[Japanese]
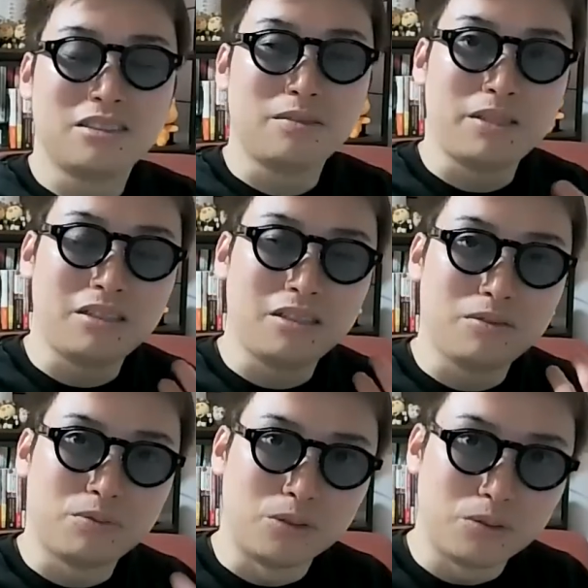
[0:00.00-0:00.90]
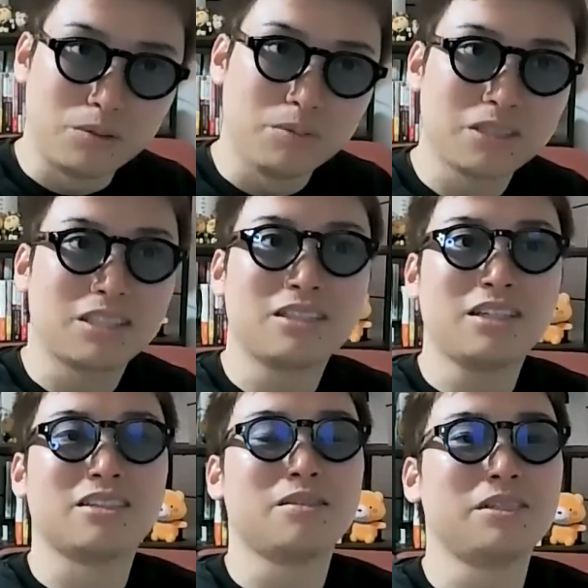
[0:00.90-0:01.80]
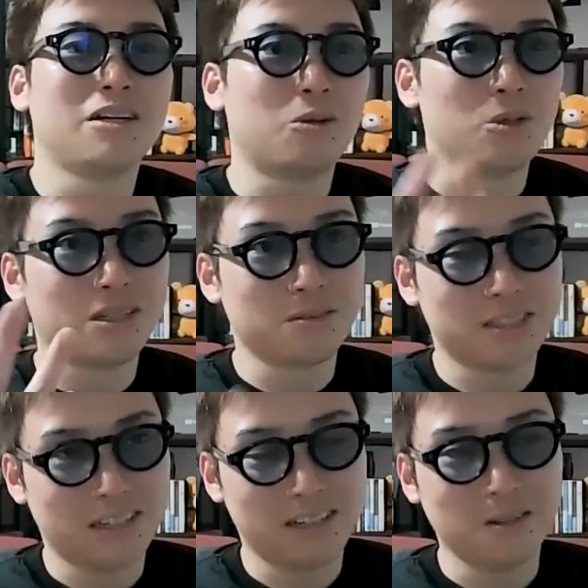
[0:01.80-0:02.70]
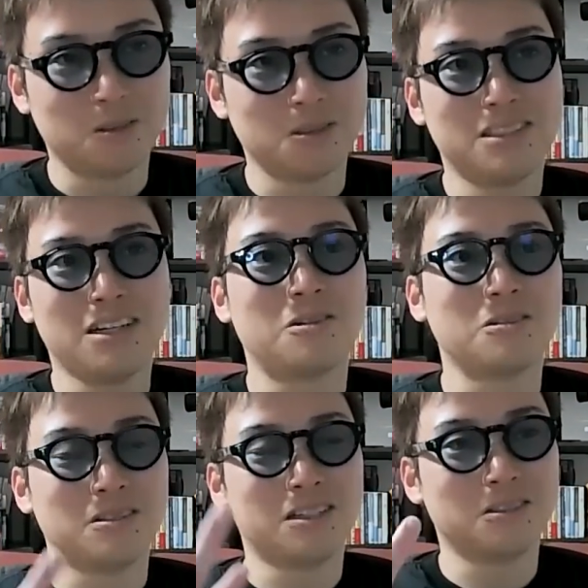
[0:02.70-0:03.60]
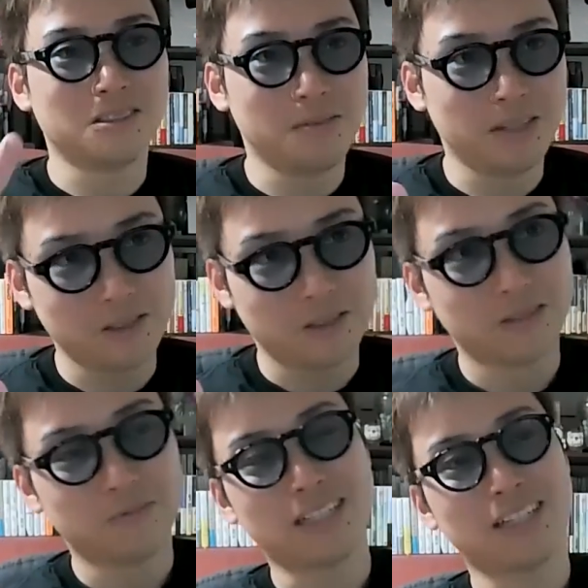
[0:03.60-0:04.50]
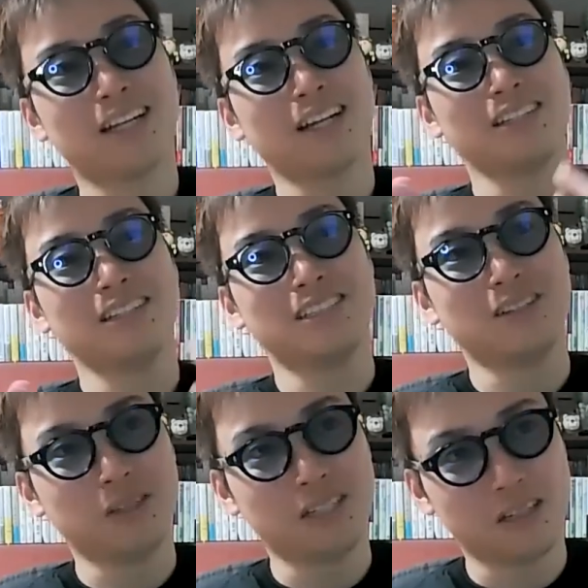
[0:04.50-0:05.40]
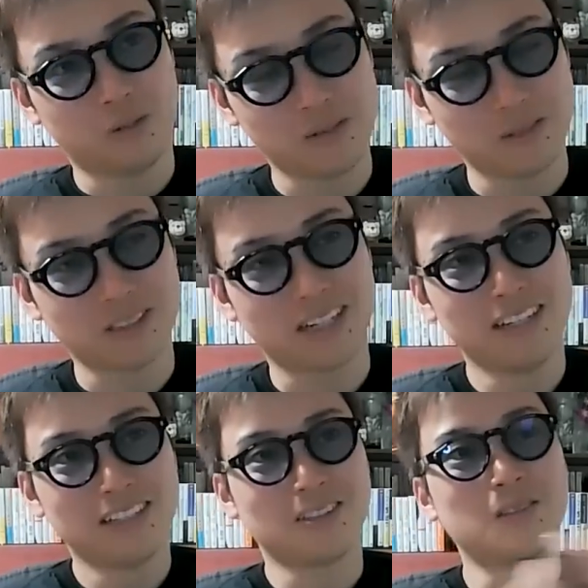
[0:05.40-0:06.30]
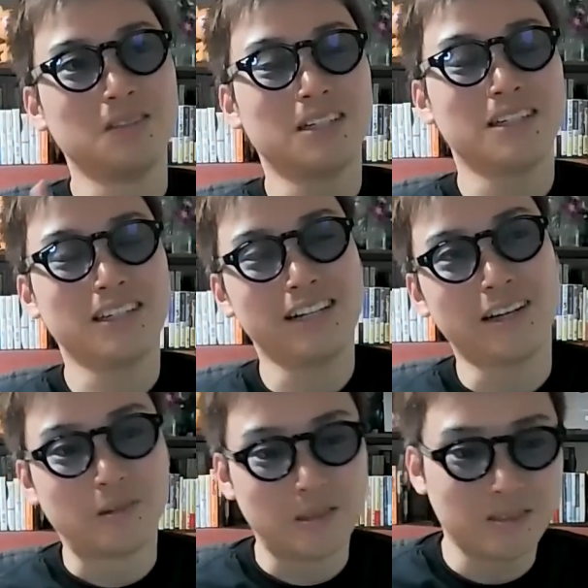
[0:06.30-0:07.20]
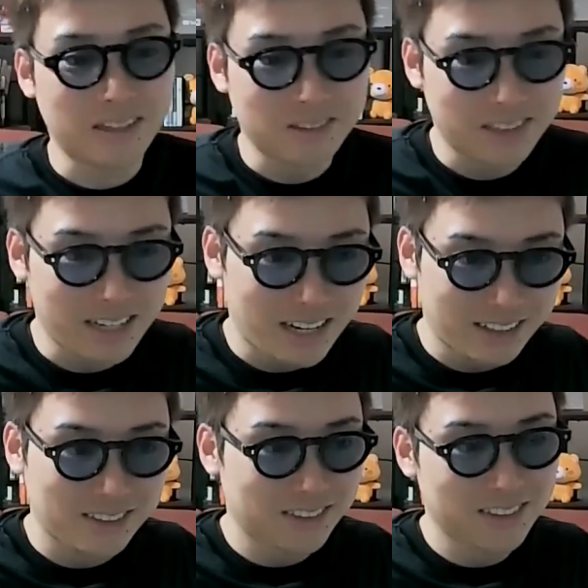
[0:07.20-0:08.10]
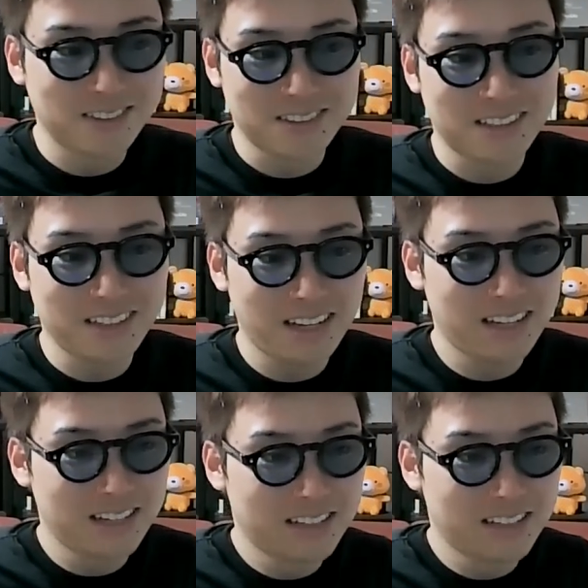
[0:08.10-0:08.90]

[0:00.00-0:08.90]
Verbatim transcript: GPT-4 をもしかしたら Gemini が超えるかもしれないけど、じゃあ今度はこの Gemini をまたさらに GPT-5 とかそういうのが出てきて超える可能性があるということでね。